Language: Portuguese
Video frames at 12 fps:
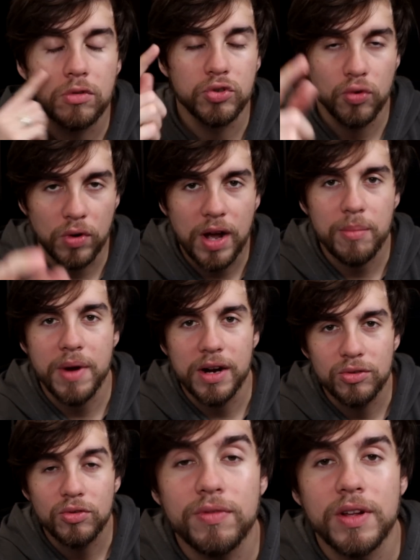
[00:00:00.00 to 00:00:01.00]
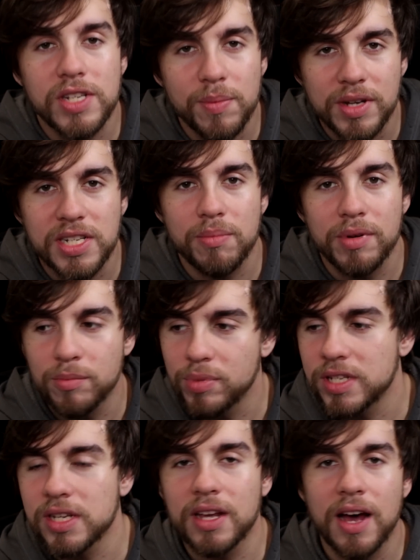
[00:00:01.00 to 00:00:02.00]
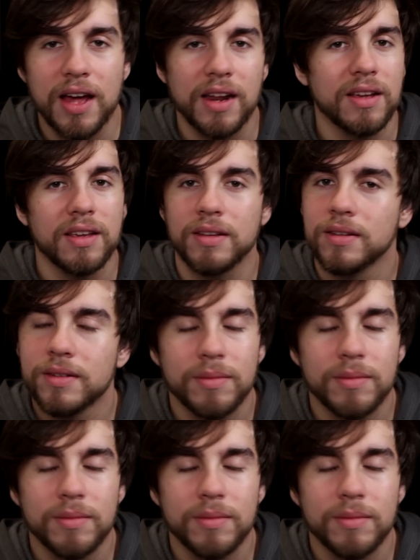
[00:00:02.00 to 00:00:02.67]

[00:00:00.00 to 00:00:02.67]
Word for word: Tô de olho aberto, tô vendo você passar pano pra esse cara aqui